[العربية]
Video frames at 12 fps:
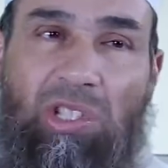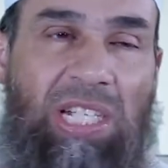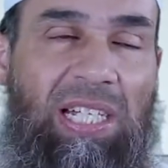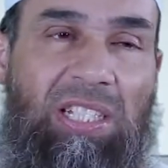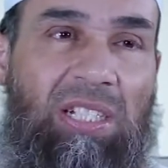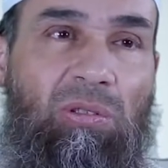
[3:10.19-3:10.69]
كل
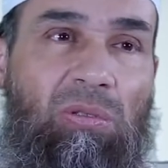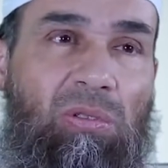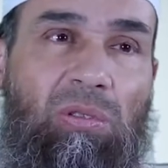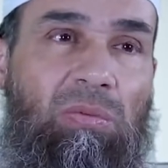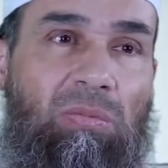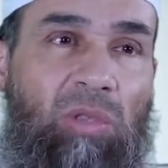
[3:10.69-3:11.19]
شيء هذا الشيء
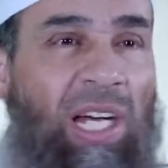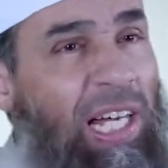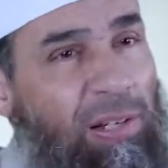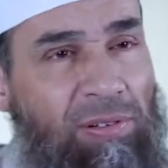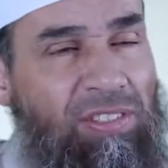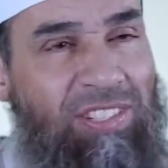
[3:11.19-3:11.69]
كله
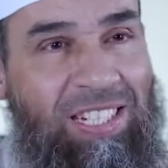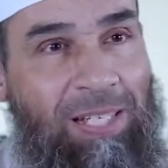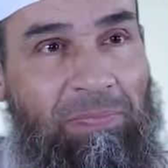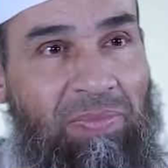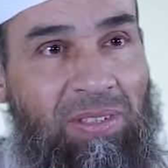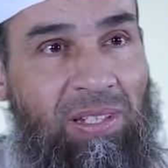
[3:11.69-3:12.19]
مخالف
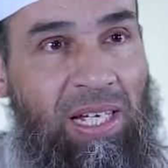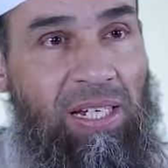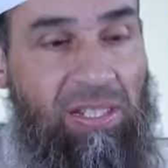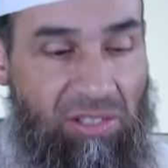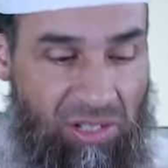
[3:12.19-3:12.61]
للصيام لان